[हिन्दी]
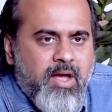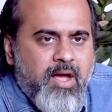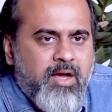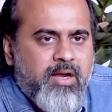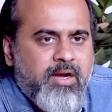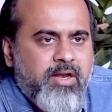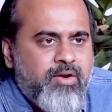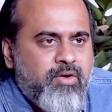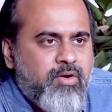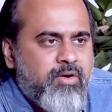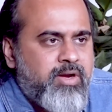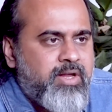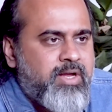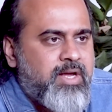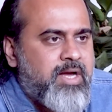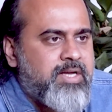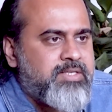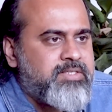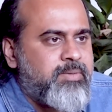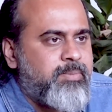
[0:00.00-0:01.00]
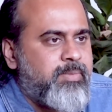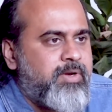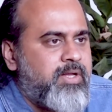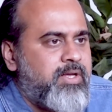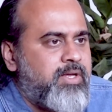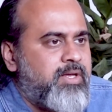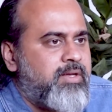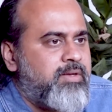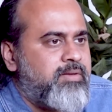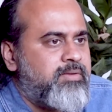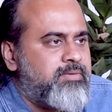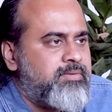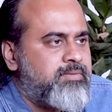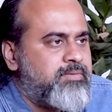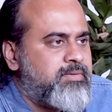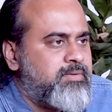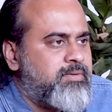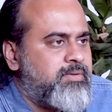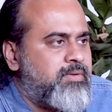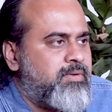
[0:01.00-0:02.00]
अगली नौकरी कहाँ से मिलेगी
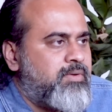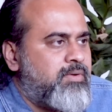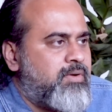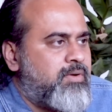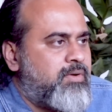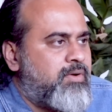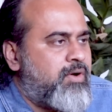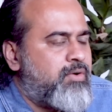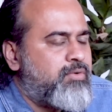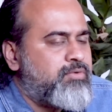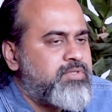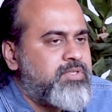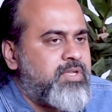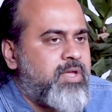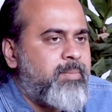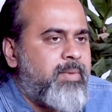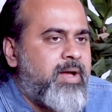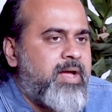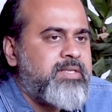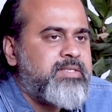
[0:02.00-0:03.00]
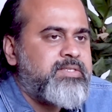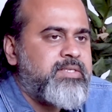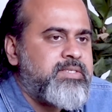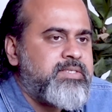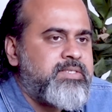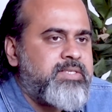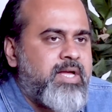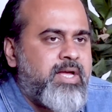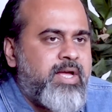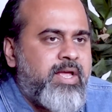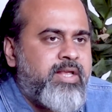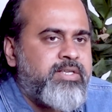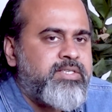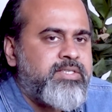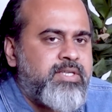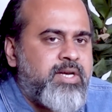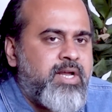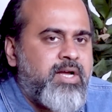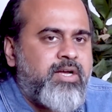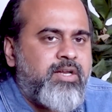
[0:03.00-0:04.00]
और उसके बाद संस्था के लिए
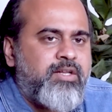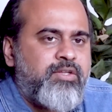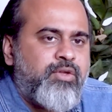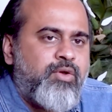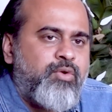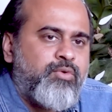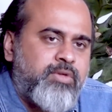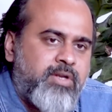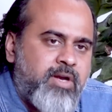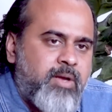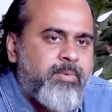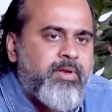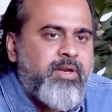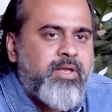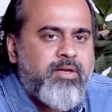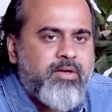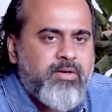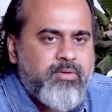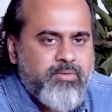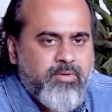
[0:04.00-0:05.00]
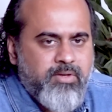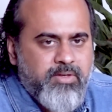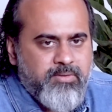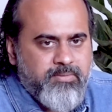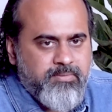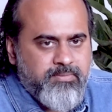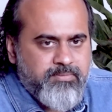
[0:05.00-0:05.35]
जितना करते हो उतना भी नहीं करोगे